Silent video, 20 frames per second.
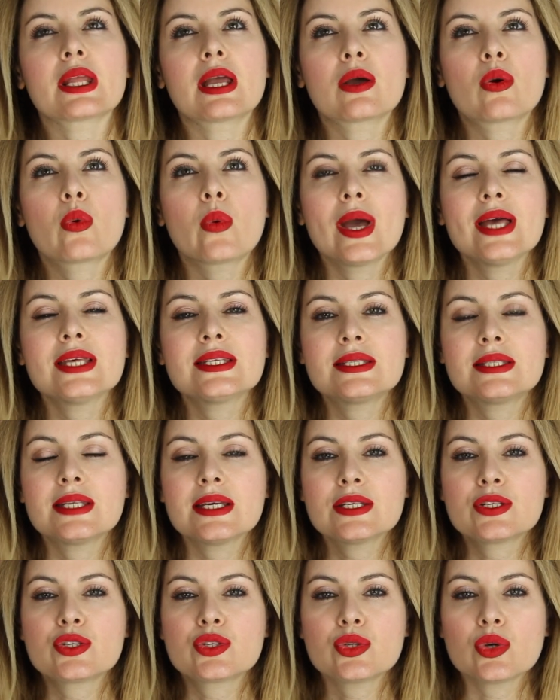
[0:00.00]

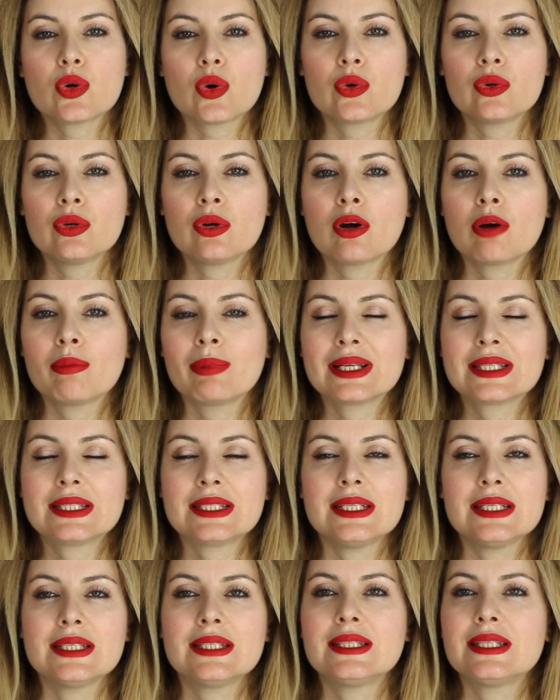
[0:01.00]
queste sono
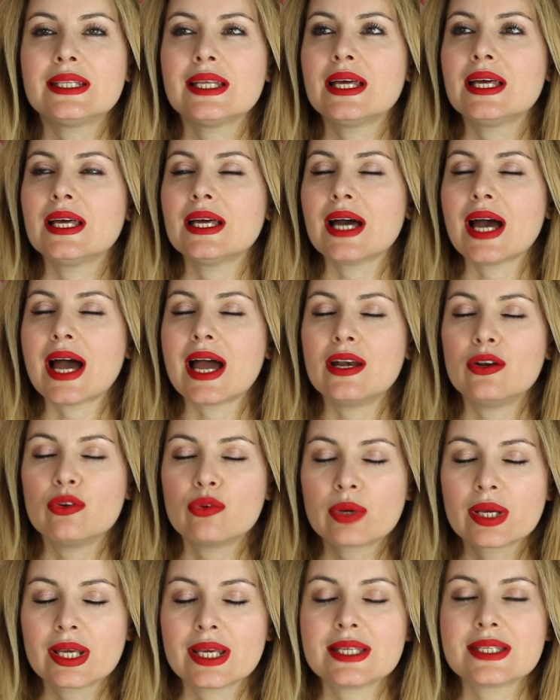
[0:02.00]
matite a
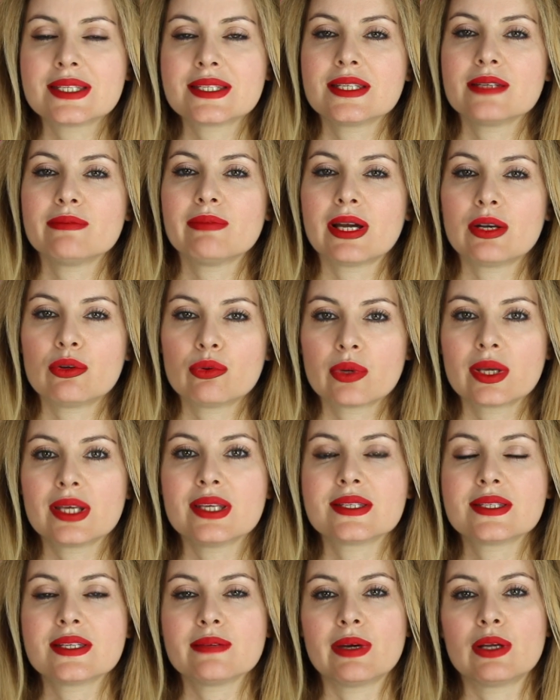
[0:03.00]
lunghissima,
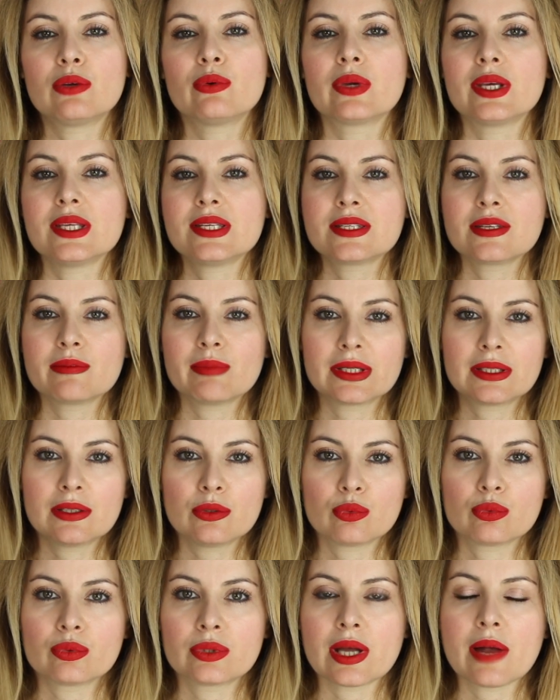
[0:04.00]
lunghissima, lunghissima
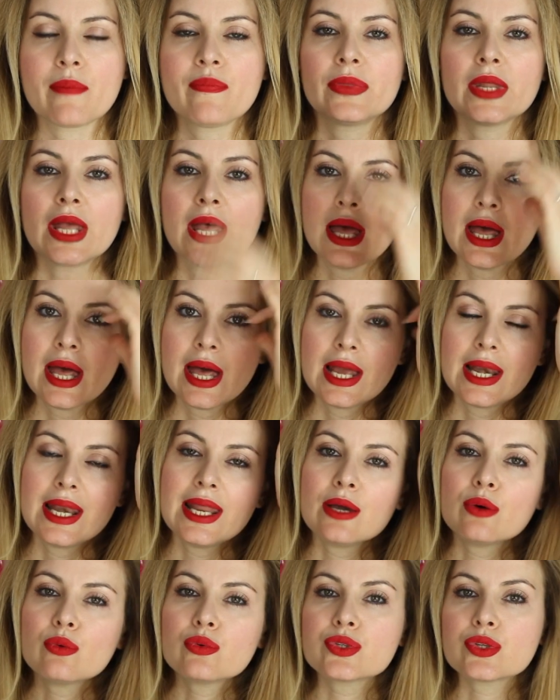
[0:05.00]
tenuta.
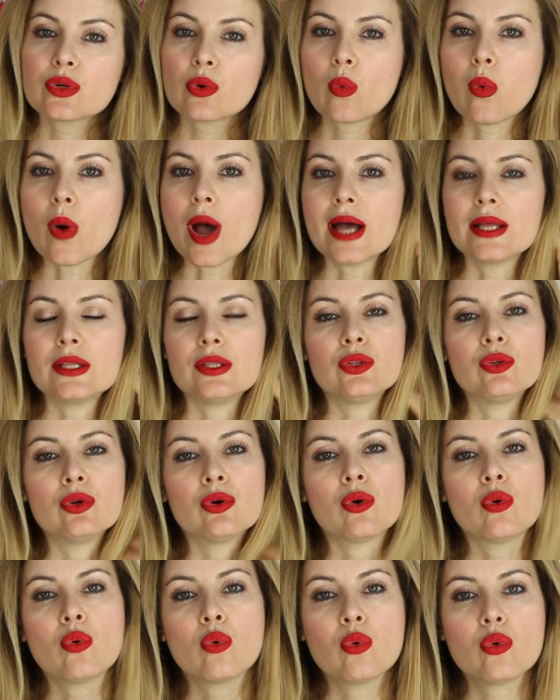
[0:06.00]
Le uso
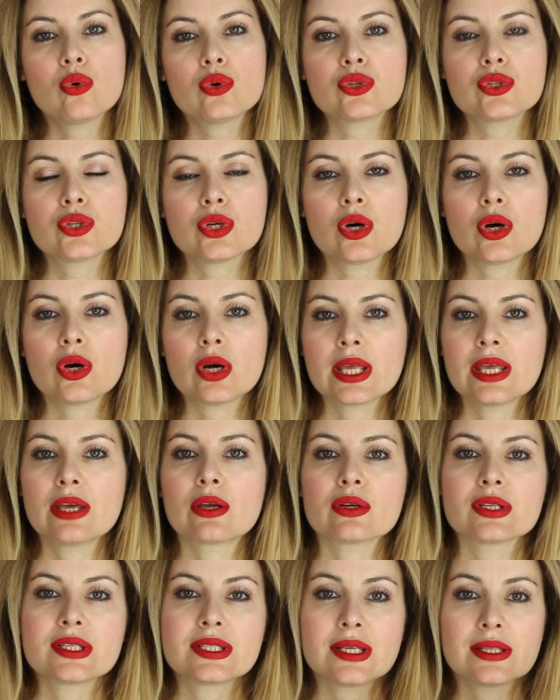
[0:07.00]
quando? Uso i
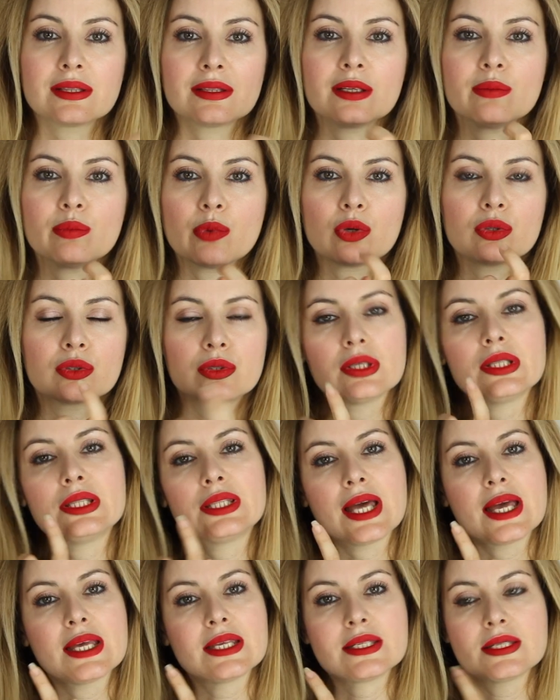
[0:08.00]
rossetti molto
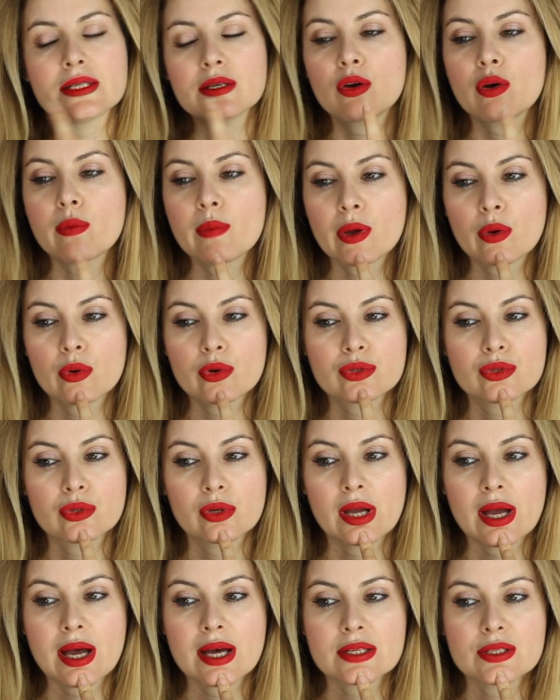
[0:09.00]
intensi, come in questo
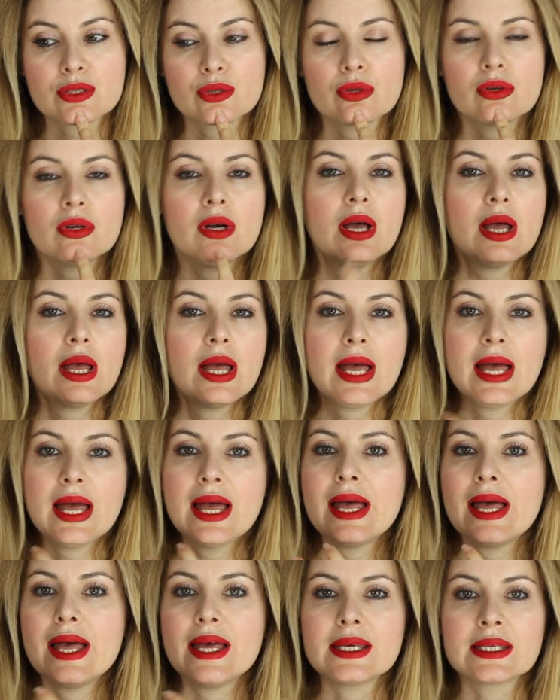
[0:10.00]
caso,
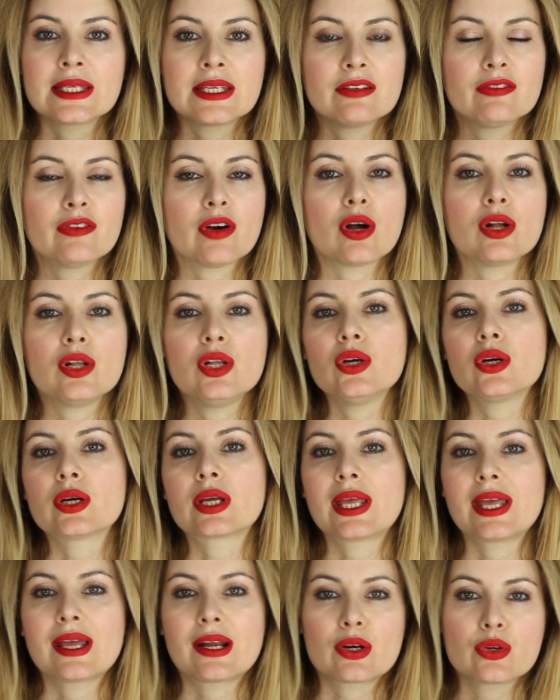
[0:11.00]
eh, che voglio
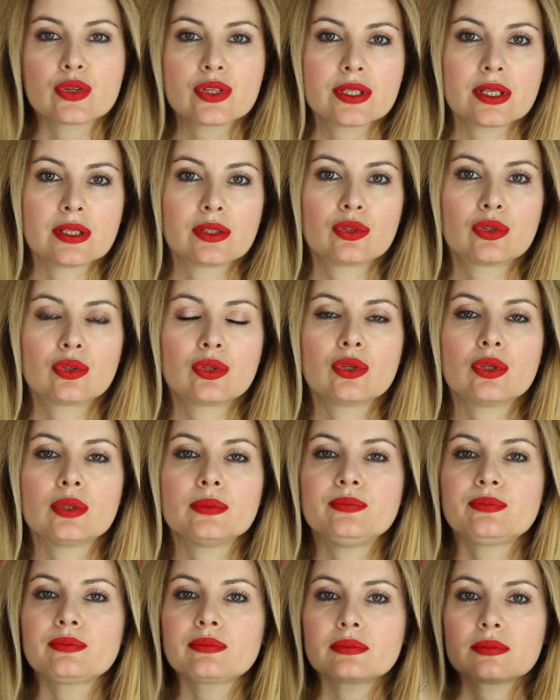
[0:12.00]
che il
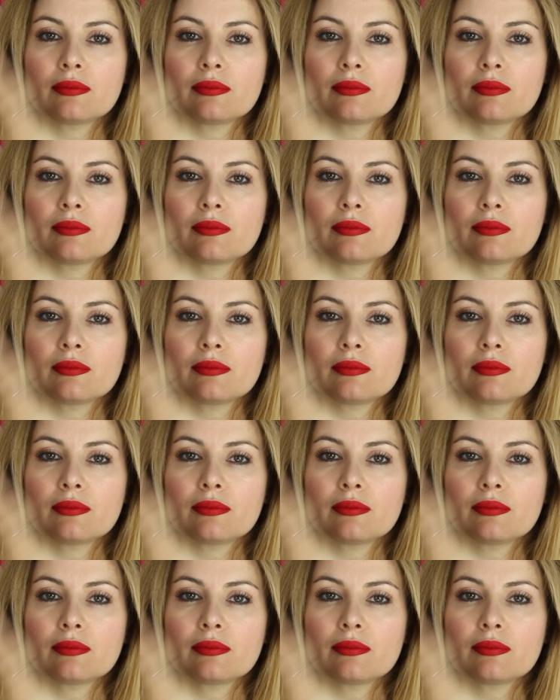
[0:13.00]
rossetto